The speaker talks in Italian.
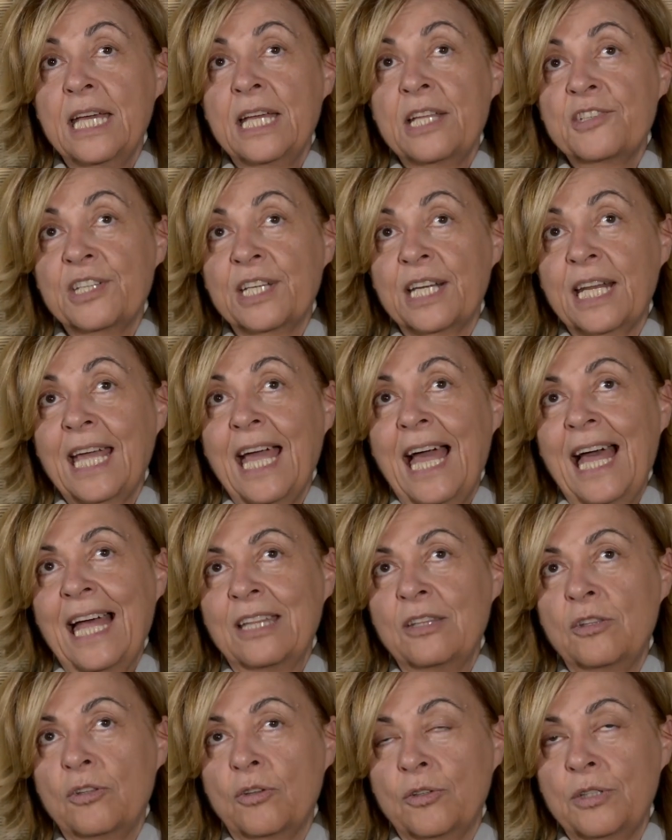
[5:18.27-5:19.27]

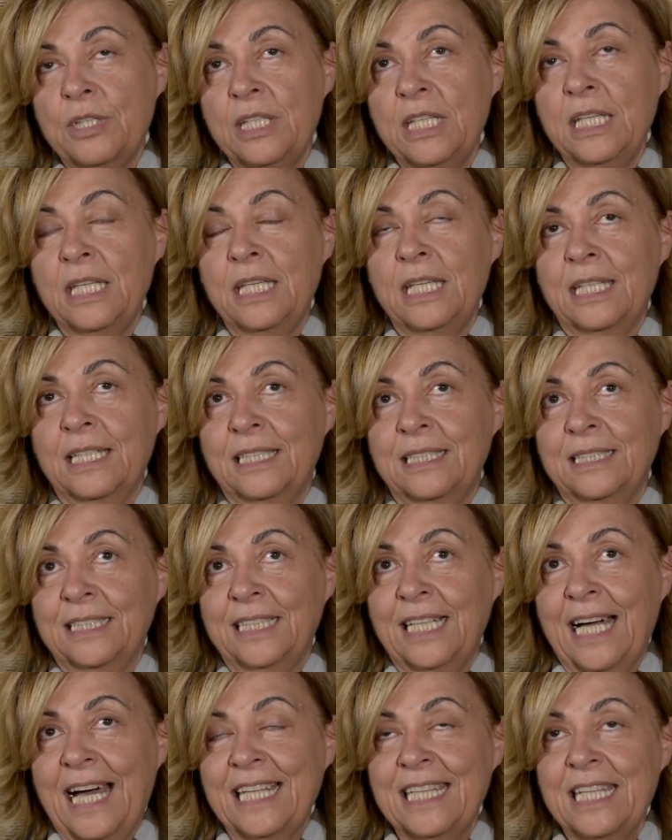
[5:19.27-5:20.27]
cercando di uh,
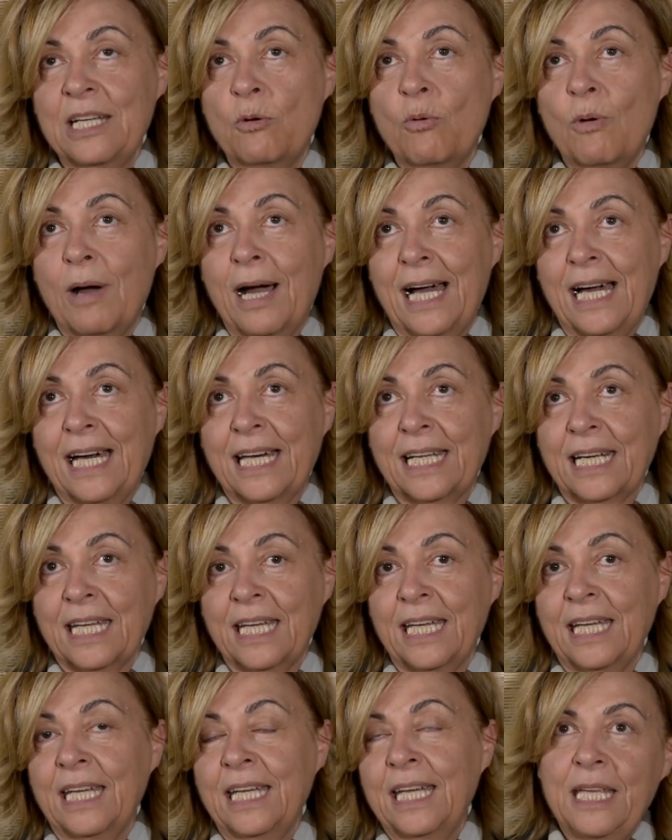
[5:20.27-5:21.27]

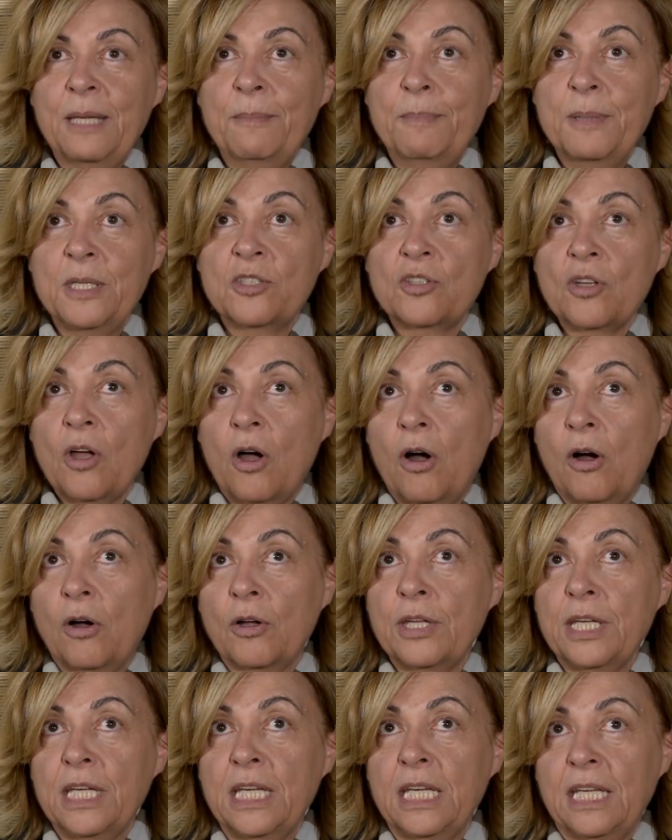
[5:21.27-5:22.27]
adeguare i
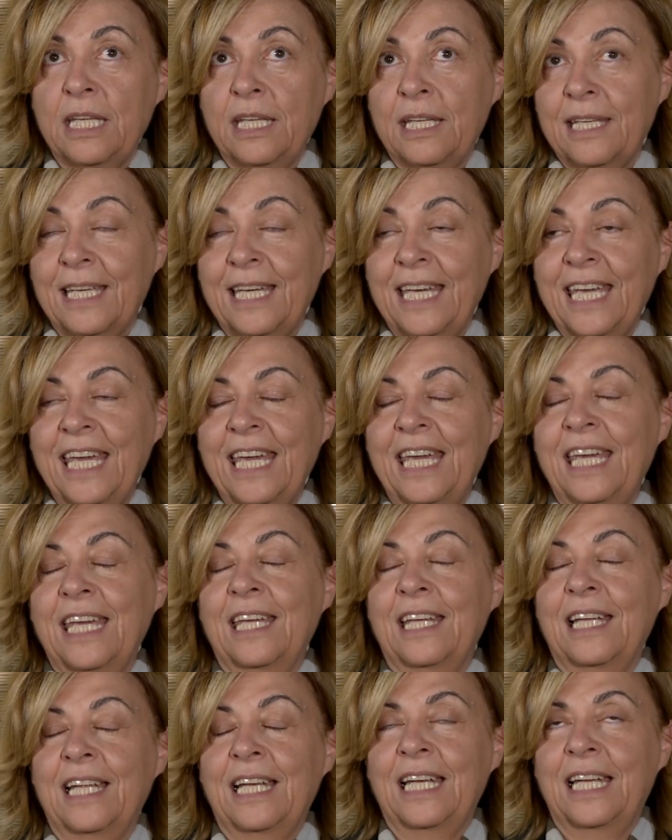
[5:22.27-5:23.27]
bisogni
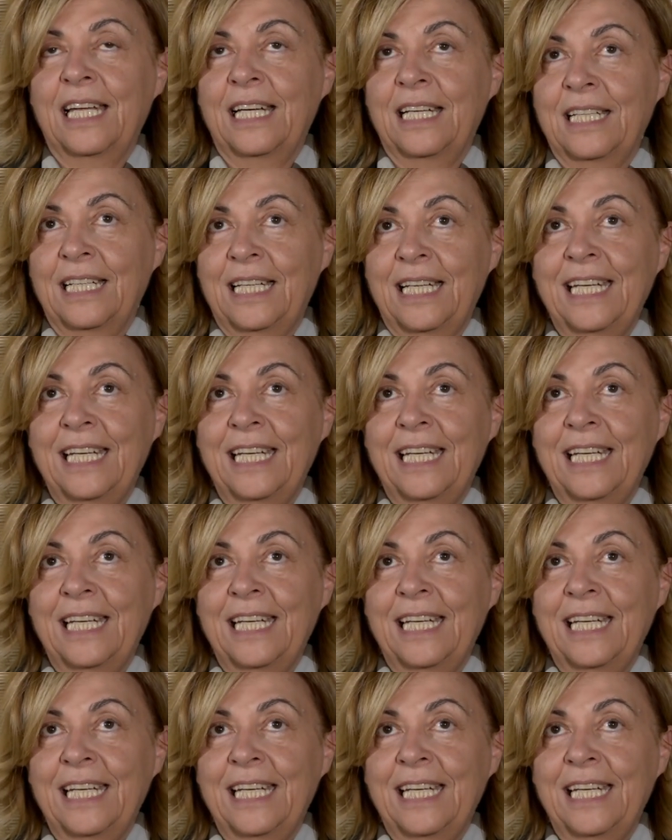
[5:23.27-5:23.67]
e la,